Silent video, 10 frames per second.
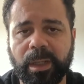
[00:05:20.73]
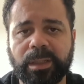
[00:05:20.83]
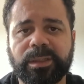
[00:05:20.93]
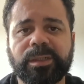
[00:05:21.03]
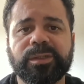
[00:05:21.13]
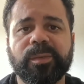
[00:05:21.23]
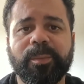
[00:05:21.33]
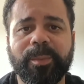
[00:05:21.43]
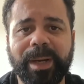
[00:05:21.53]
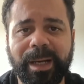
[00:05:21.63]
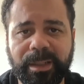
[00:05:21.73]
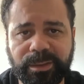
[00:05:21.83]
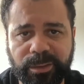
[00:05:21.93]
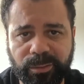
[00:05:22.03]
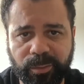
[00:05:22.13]
A gente
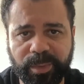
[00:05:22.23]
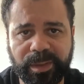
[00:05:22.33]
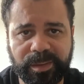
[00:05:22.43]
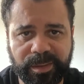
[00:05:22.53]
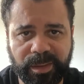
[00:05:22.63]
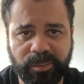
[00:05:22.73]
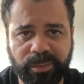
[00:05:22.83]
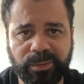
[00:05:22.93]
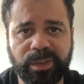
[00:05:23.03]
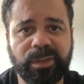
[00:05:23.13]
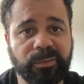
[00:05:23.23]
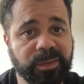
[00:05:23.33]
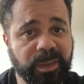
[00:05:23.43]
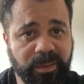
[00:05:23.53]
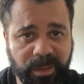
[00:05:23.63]
parte do princípio de que
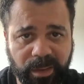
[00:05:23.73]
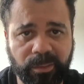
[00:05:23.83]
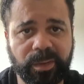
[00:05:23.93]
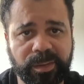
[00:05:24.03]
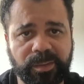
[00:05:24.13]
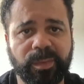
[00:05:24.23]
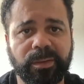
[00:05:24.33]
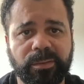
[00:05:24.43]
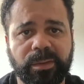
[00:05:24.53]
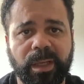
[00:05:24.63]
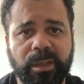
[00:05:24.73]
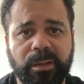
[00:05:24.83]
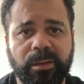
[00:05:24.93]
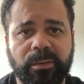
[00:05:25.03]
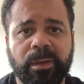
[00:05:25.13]
você tem conhecimento
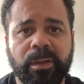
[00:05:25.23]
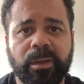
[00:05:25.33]
técnico.